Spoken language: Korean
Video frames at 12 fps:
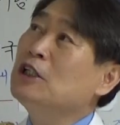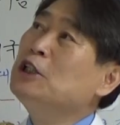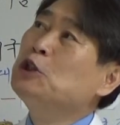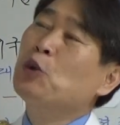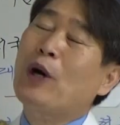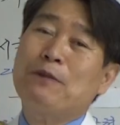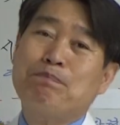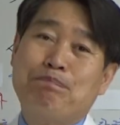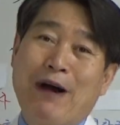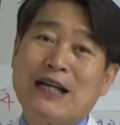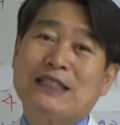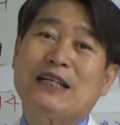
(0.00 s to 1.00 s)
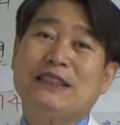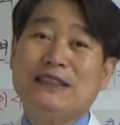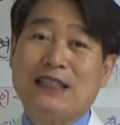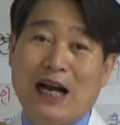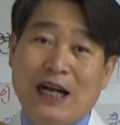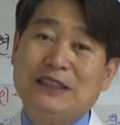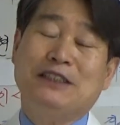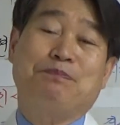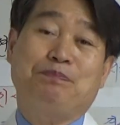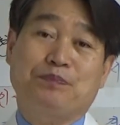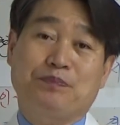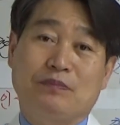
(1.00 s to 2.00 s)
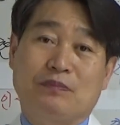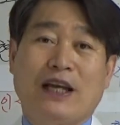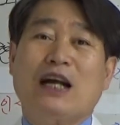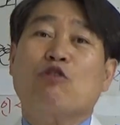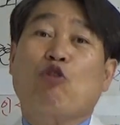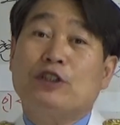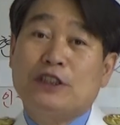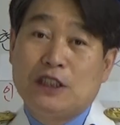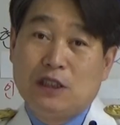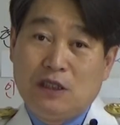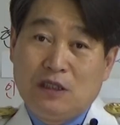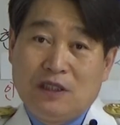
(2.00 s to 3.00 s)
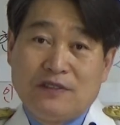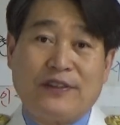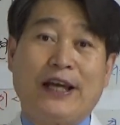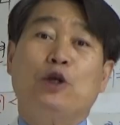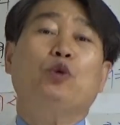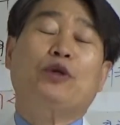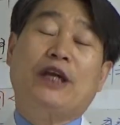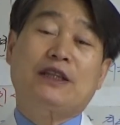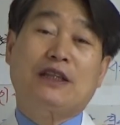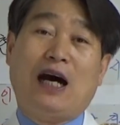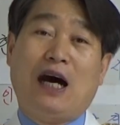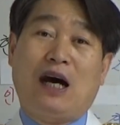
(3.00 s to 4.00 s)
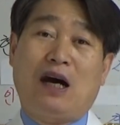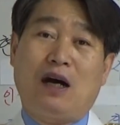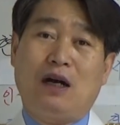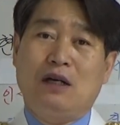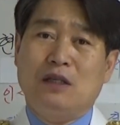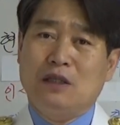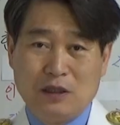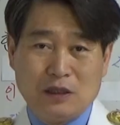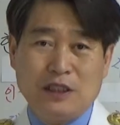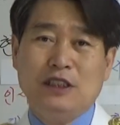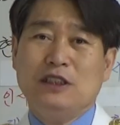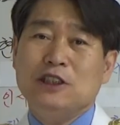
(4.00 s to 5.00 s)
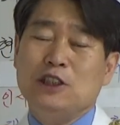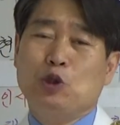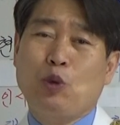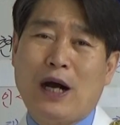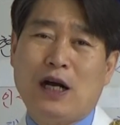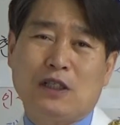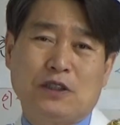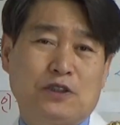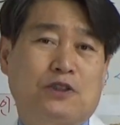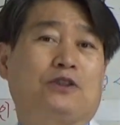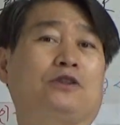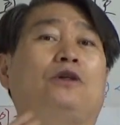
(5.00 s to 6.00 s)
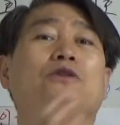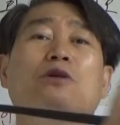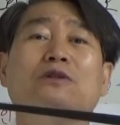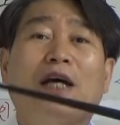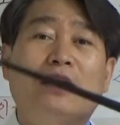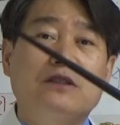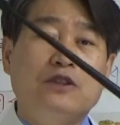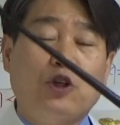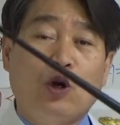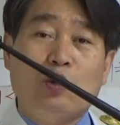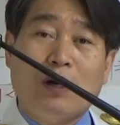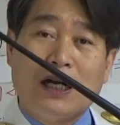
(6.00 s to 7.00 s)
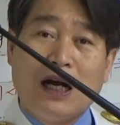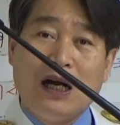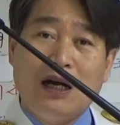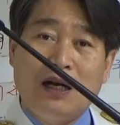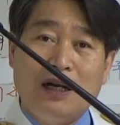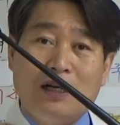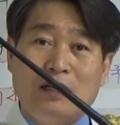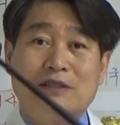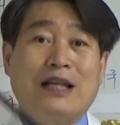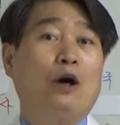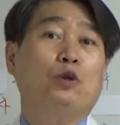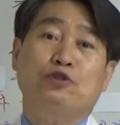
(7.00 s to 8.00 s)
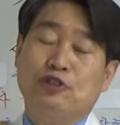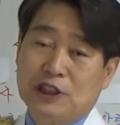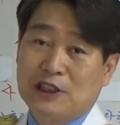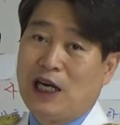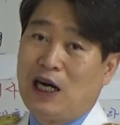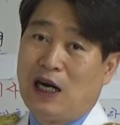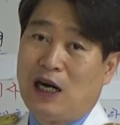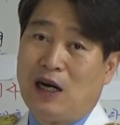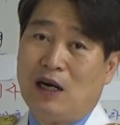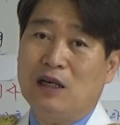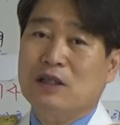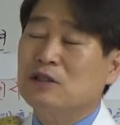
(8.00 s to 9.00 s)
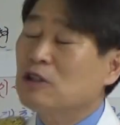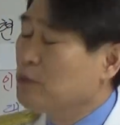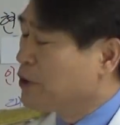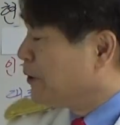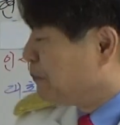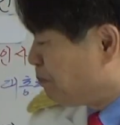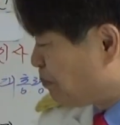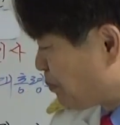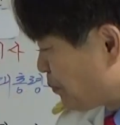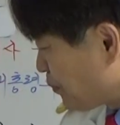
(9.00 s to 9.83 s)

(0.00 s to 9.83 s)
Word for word: 의도한 방향이 아닌 내가 권위를 내려놓겠다. 이 의도와 전혀 다른 결과가 나올 수 있다. 그러면